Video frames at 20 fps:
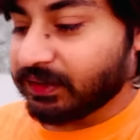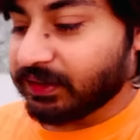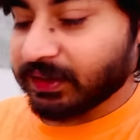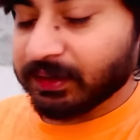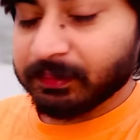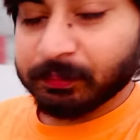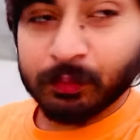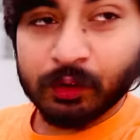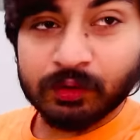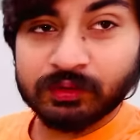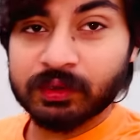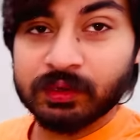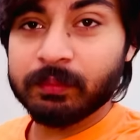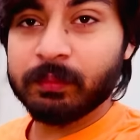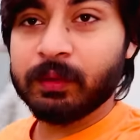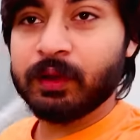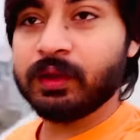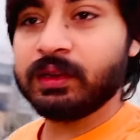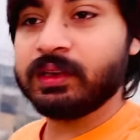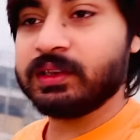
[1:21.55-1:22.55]
यार मौसम
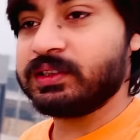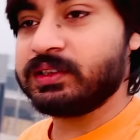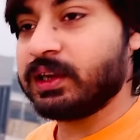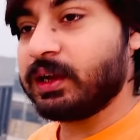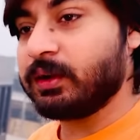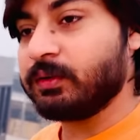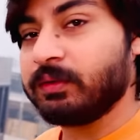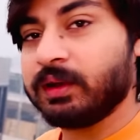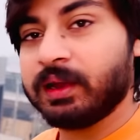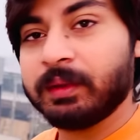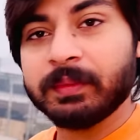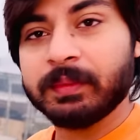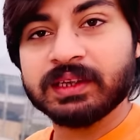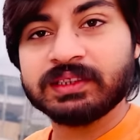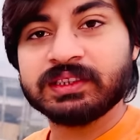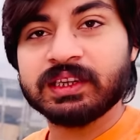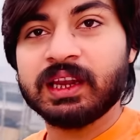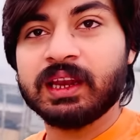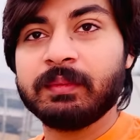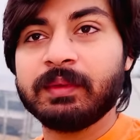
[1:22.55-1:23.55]
बहुत अच्छा हुआ है माशाल्लाह